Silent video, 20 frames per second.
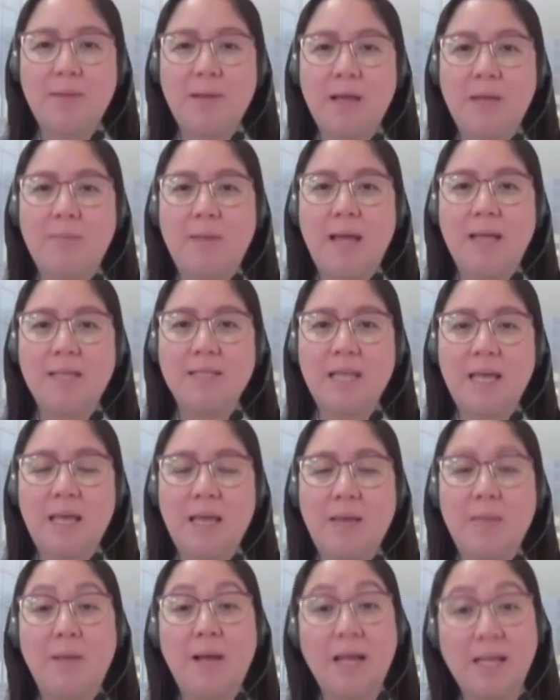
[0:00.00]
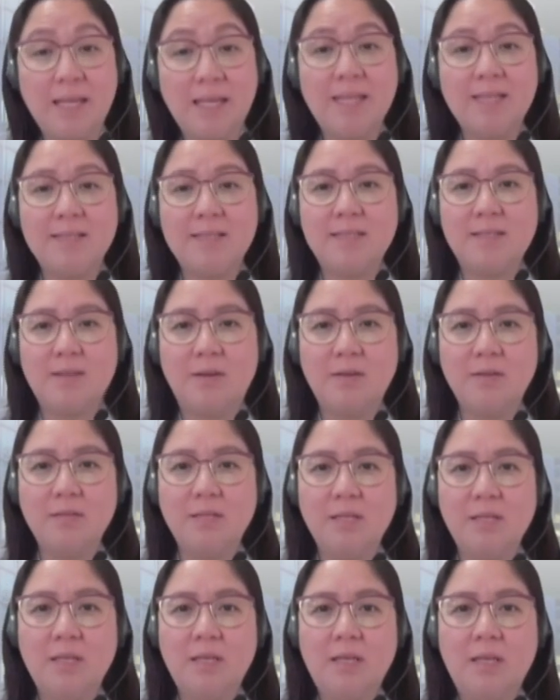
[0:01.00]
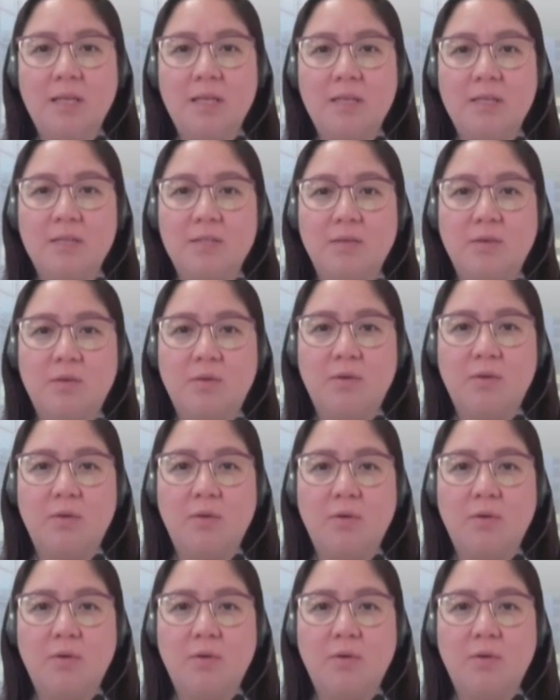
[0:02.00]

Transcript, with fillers: sa mga sa mga kids, no. So,